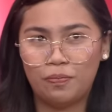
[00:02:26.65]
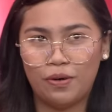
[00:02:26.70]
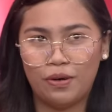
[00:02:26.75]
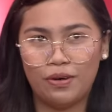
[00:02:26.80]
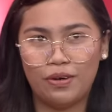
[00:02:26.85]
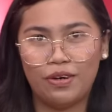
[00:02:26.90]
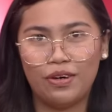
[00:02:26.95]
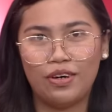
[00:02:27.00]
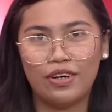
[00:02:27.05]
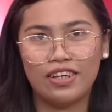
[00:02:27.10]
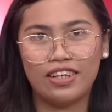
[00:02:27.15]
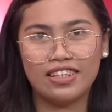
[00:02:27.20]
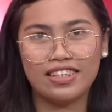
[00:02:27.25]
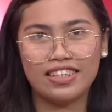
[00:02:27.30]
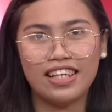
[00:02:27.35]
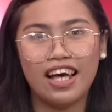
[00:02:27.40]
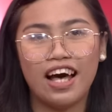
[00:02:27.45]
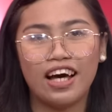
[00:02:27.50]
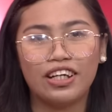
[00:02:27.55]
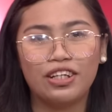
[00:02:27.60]
po
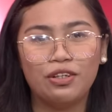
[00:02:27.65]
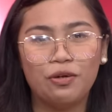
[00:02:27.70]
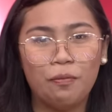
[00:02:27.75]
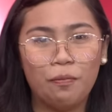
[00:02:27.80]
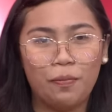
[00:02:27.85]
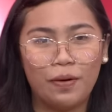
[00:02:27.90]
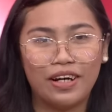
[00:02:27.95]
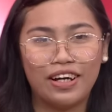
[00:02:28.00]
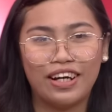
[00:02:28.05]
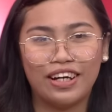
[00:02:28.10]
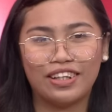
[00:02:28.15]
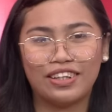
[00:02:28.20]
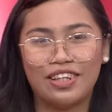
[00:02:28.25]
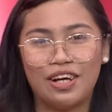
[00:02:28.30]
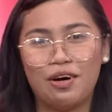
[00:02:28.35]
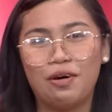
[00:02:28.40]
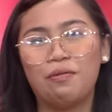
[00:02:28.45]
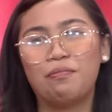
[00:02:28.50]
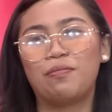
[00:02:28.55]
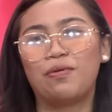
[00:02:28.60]
sa akin yung
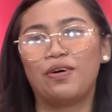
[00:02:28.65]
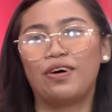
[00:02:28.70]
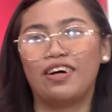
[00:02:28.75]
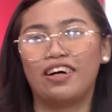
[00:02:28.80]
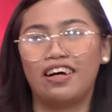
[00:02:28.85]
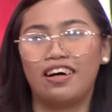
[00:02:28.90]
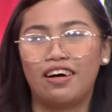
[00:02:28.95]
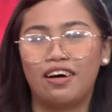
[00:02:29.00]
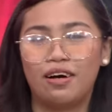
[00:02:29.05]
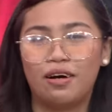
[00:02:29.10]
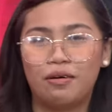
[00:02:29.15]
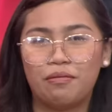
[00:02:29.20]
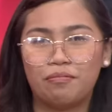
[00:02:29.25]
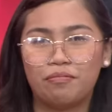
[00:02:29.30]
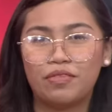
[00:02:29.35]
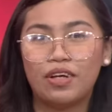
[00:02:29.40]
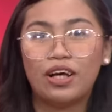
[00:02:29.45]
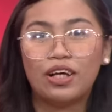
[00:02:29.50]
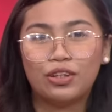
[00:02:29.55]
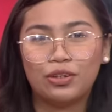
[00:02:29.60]
pagkanta ko po.
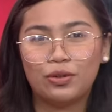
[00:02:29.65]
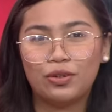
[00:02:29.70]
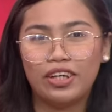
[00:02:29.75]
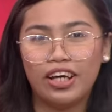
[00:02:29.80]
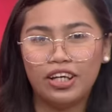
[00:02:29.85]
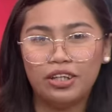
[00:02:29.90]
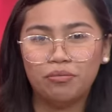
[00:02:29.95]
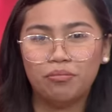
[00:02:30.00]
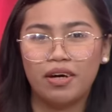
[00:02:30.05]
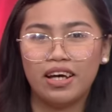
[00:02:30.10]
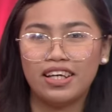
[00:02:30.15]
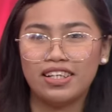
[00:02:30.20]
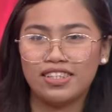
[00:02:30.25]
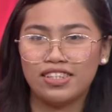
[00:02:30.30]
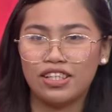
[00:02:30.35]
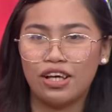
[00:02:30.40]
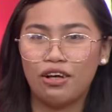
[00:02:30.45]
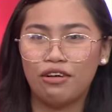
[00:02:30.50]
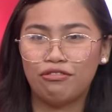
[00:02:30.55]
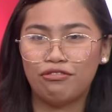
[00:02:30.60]
Um, to gain my
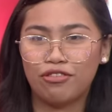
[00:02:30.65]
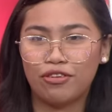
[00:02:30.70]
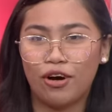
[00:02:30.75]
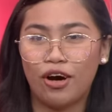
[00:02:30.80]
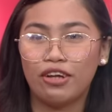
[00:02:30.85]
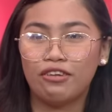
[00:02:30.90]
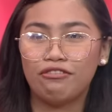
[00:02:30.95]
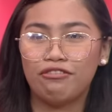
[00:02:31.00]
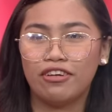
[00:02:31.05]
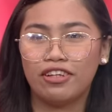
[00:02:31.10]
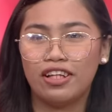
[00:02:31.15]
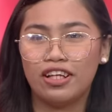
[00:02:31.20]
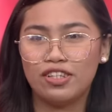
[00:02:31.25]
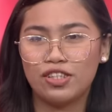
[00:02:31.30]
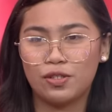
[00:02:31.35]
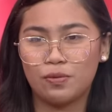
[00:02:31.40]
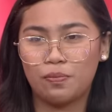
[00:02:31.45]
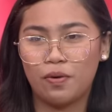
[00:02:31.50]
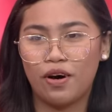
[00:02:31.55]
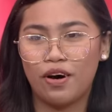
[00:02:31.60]

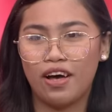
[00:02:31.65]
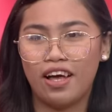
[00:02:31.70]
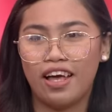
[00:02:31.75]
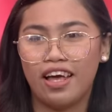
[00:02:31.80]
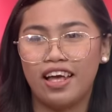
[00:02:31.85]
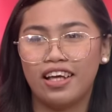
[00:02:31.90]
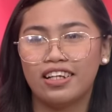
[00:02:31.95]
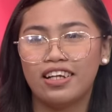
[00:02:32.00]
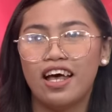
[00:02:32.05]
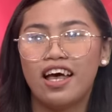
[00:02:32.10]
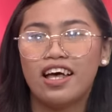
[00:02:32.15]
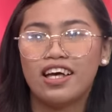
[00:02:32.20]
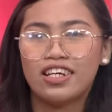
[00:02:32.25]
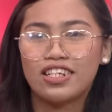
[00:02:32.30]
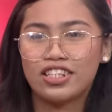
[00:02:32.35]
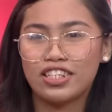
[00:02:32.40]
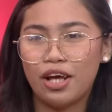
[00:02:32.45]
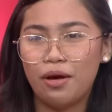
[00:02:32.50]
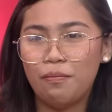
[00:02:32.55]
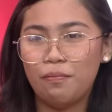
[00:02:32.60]
self-confidence po. And
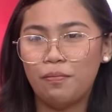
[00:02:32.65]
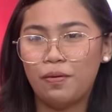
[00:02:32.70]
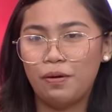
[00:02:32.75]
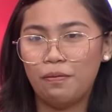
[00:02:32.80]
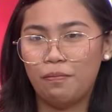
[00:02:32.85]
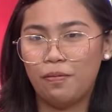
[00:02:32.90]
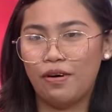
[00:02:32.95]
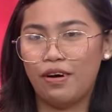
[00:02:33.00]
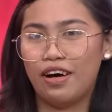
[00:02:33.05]
syempre po,